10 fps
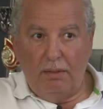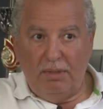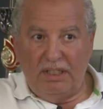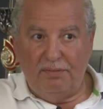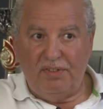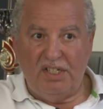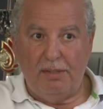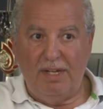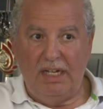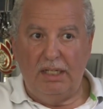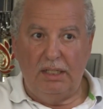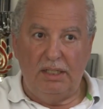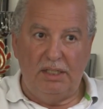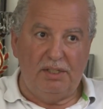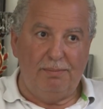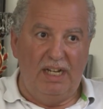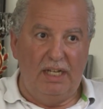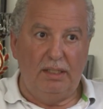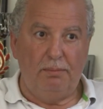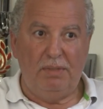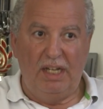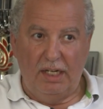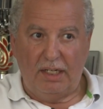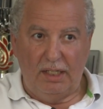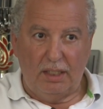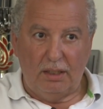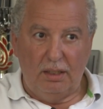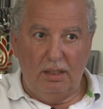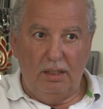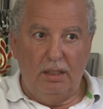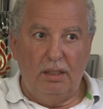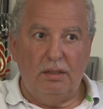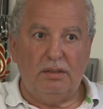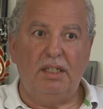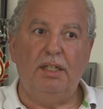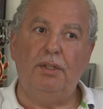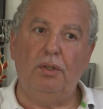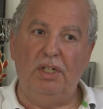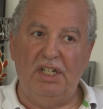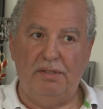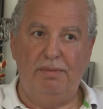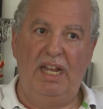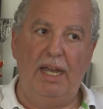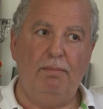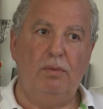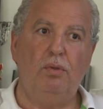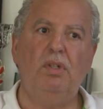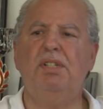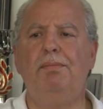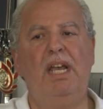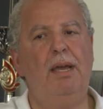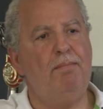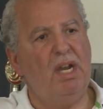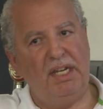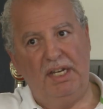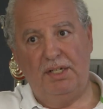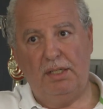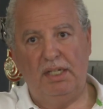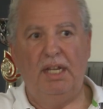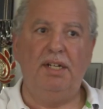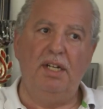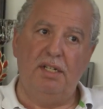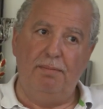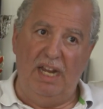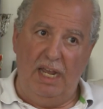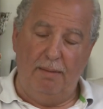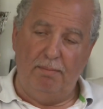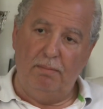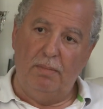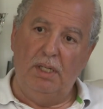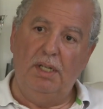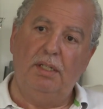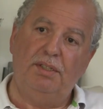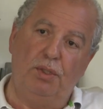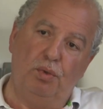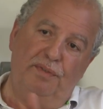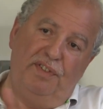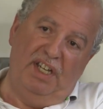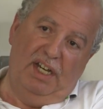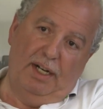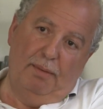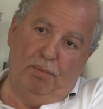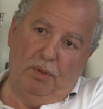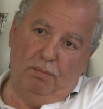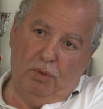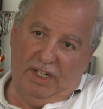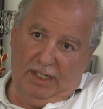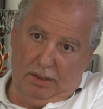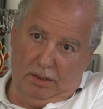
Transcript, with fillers: بعد في الجمع الجمع العام الاخير تنهضروا على جمل العام وجمل العام ما كاينش لان جمل العام تيكون فيه الرابور مورال